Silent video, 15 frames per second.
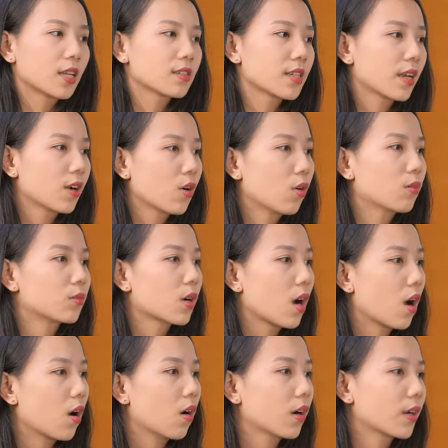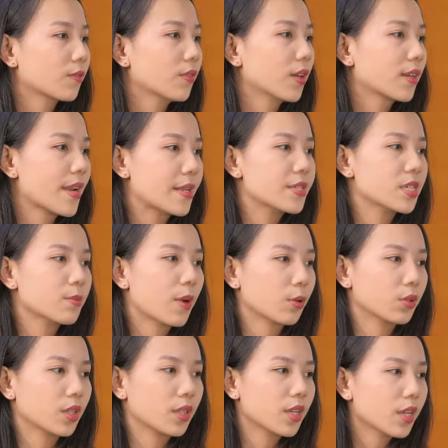uh, Sẽ gồm có cái phần đèn chỉ
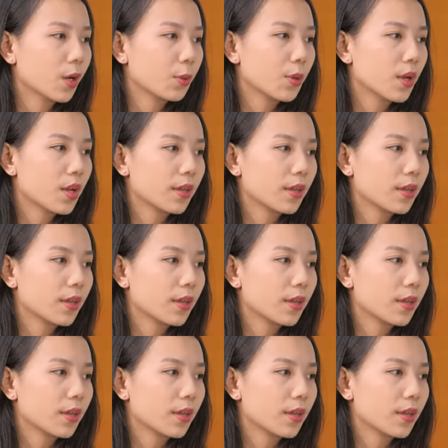báo tín hiệu